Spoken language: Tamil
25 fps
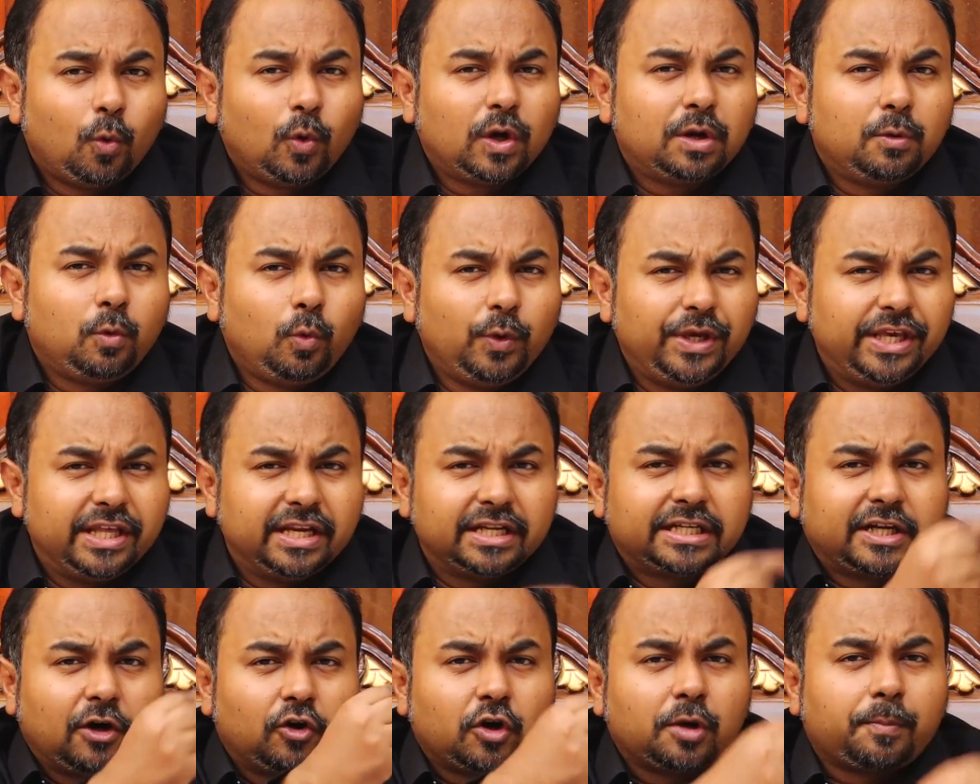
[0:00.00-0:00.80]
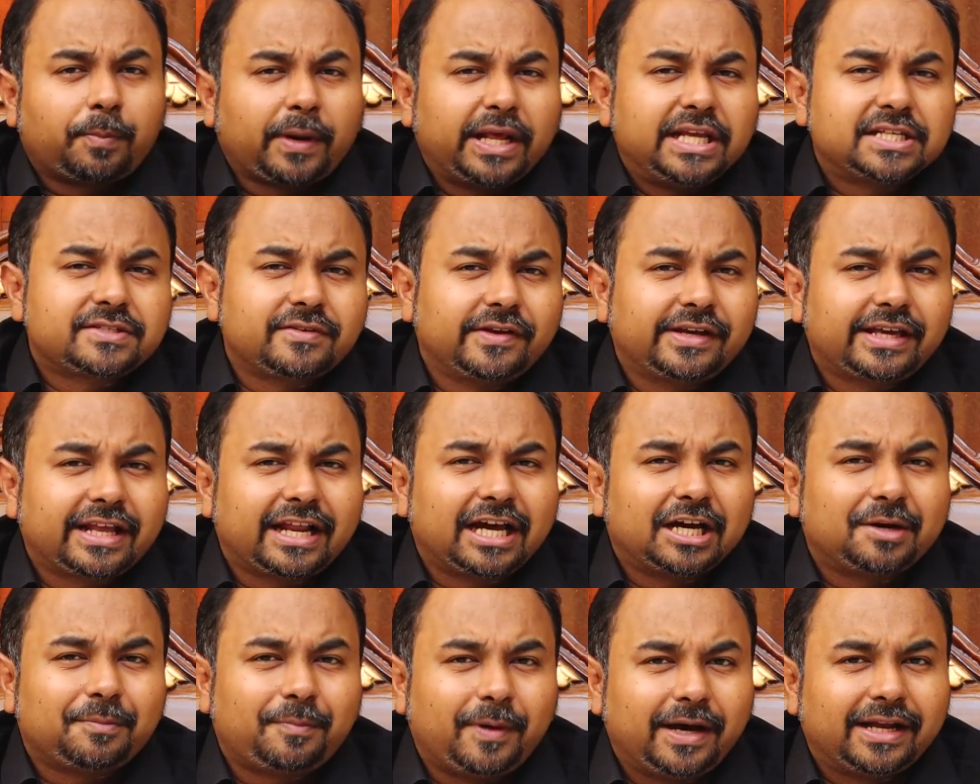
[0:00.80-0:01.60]
ஒரு உயிருக்கு அவங்க ப்ரைஸ்
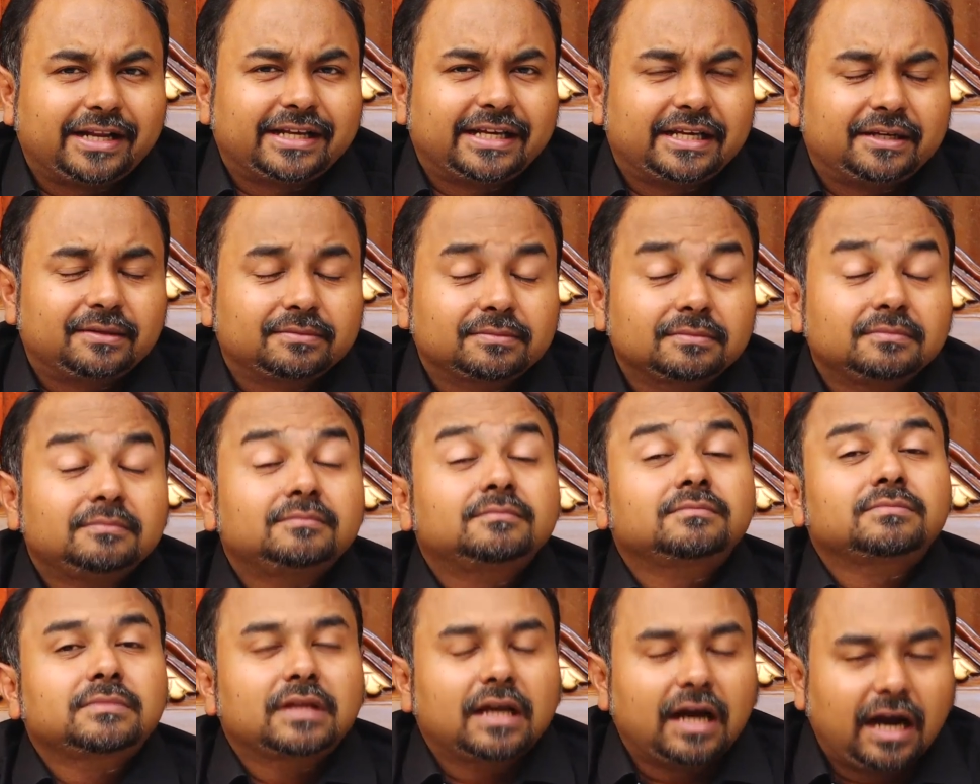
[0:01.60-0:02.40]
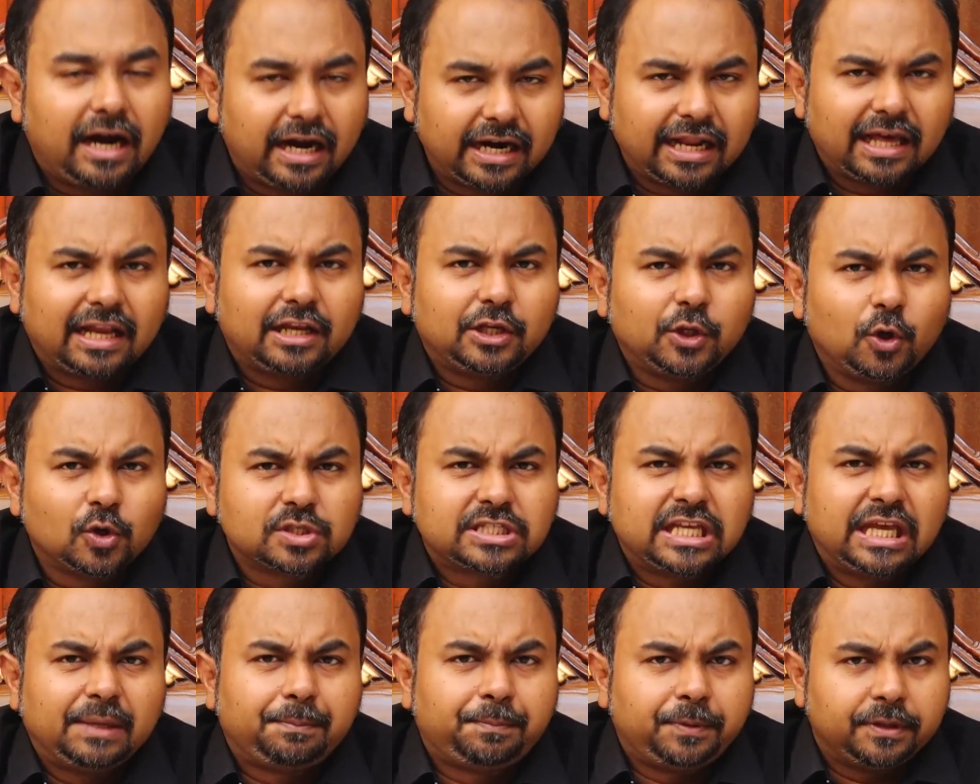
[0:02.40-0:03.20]
வைக்கிறாங்க பாருங்க ஆனால்
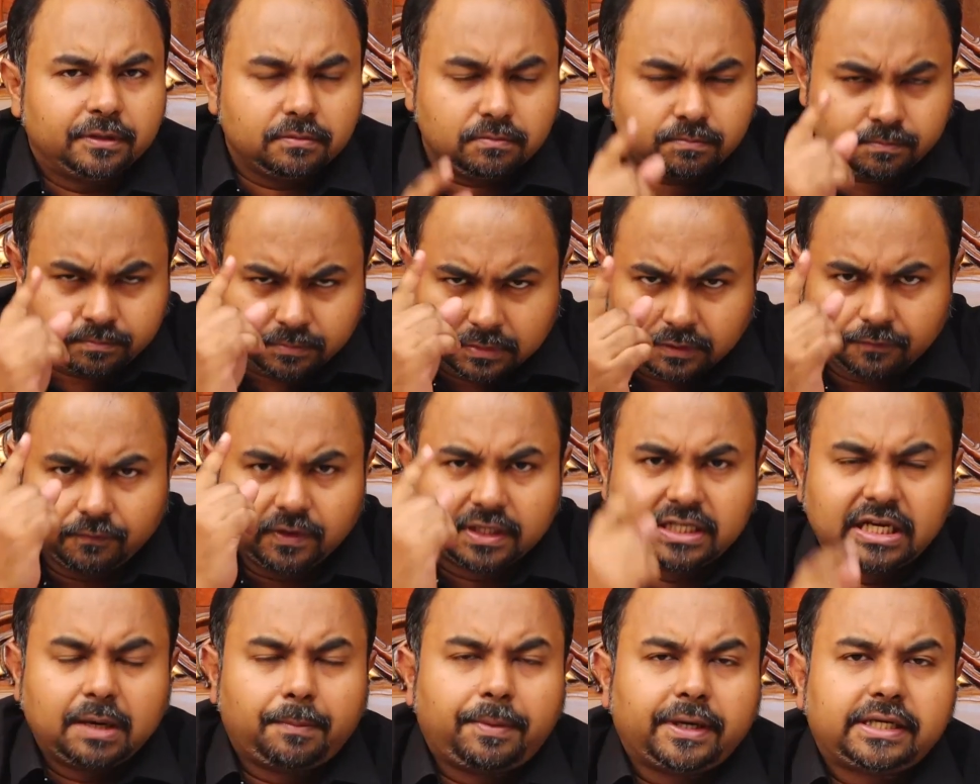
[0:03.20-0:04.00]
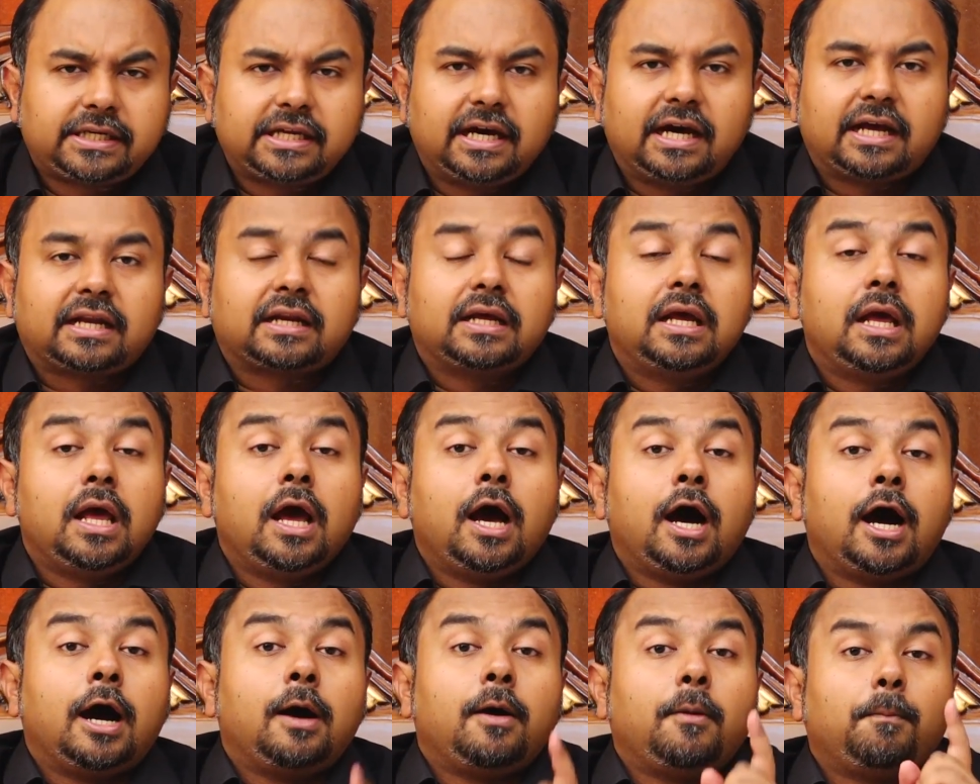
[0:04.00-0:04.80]
யோசேப்பு விற்கப்பட்டார்
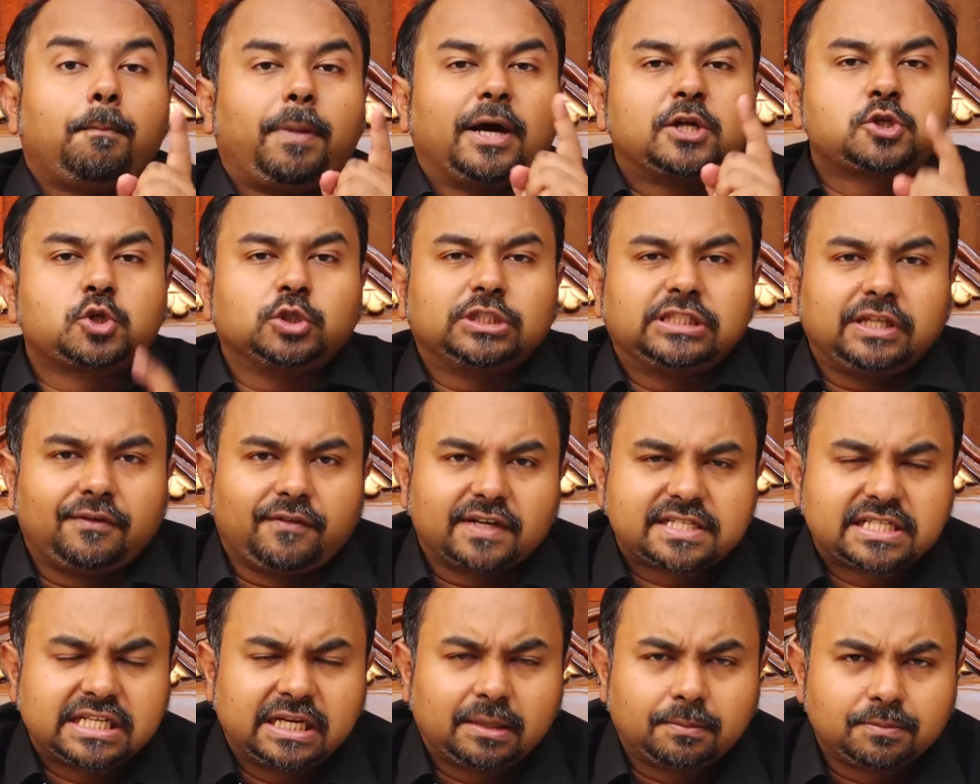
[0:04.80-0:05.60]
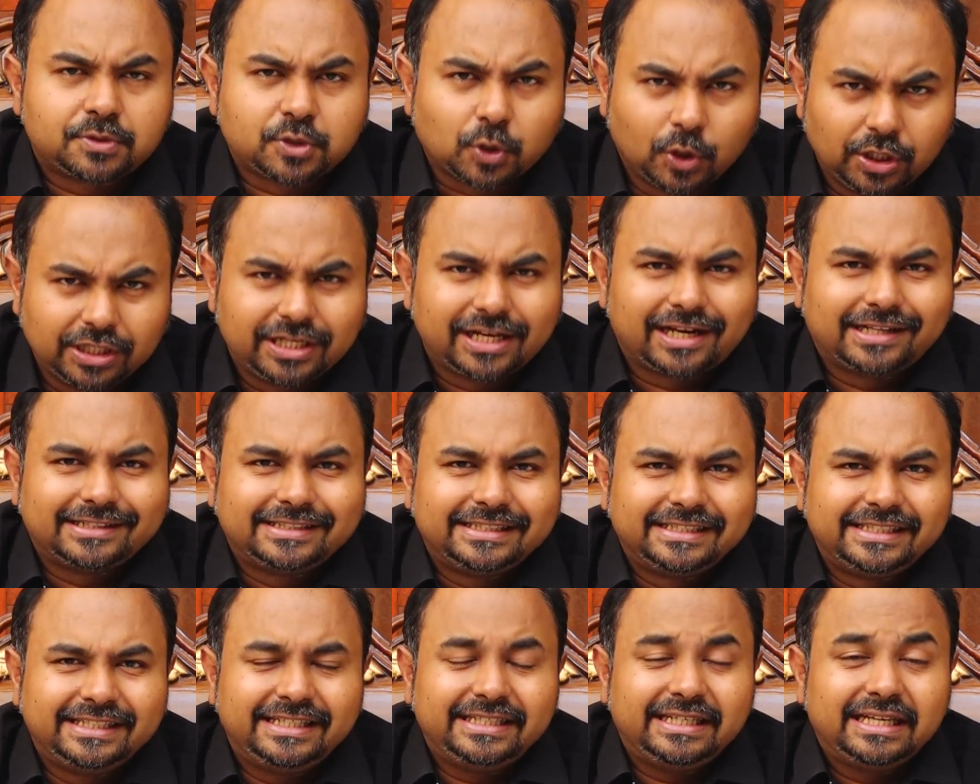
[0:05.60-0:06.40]
பரிசுத்த வசனம்
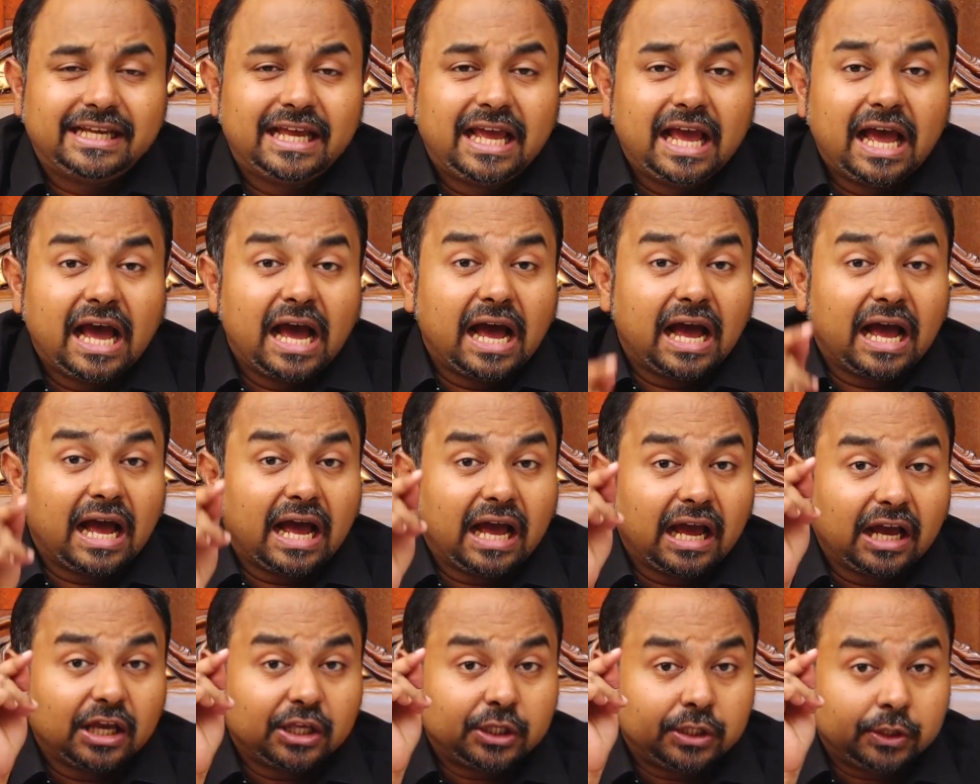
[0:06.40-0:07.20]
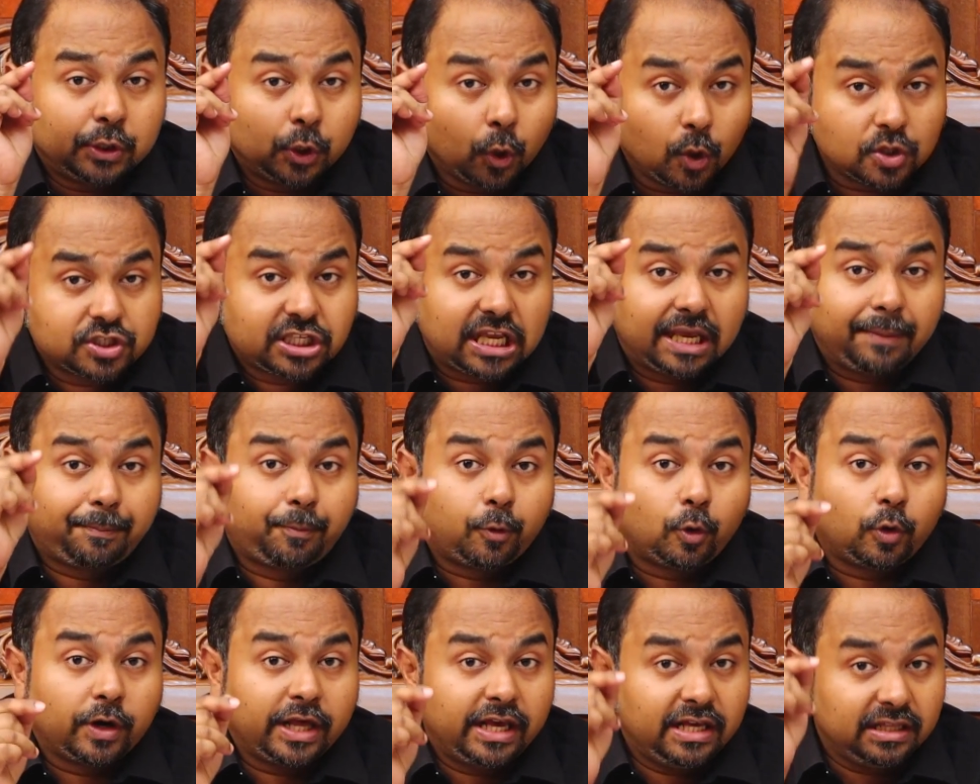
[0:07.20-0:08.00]
சொல்லுகிறது
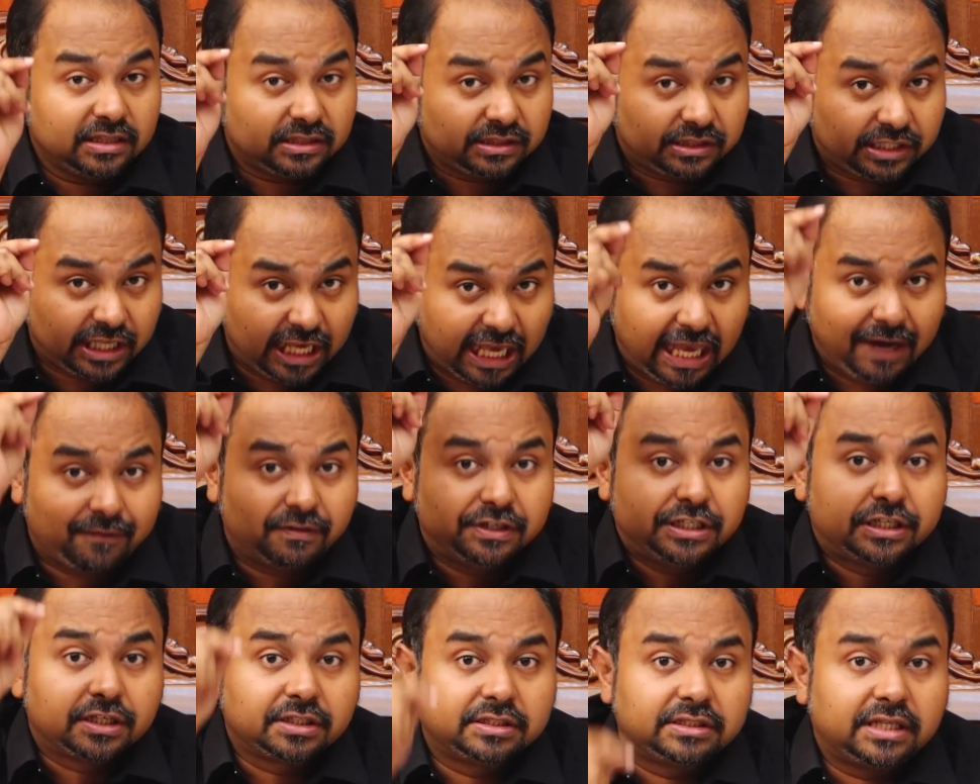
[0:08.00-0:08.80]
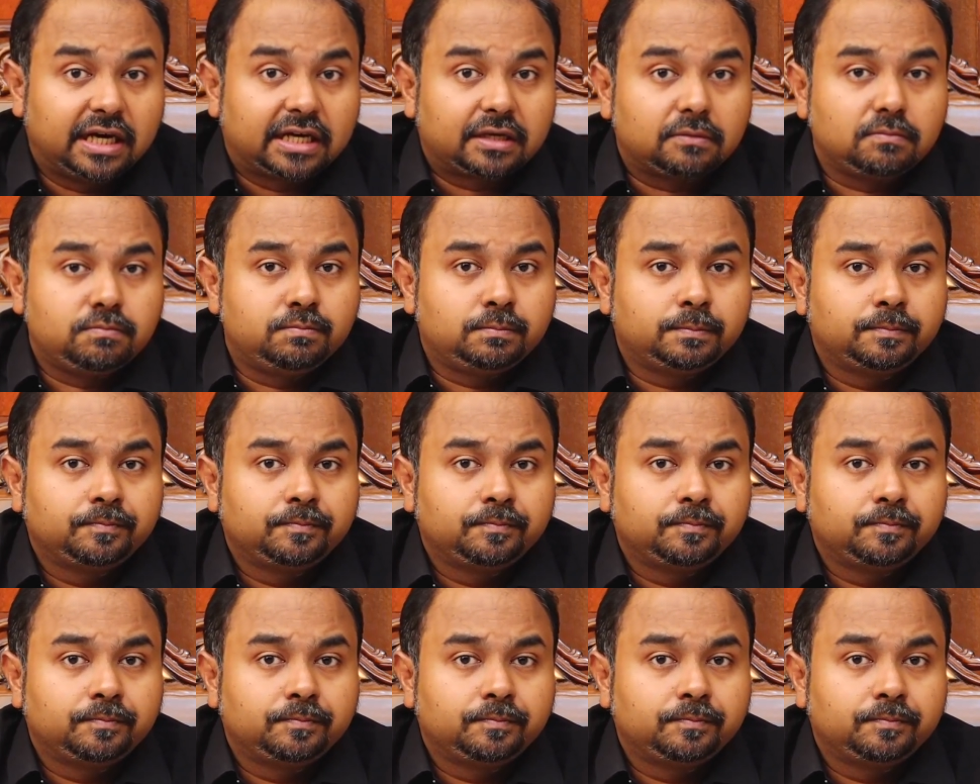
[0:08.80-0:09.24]
யோசேப்போடே தேவன் இருந்தார்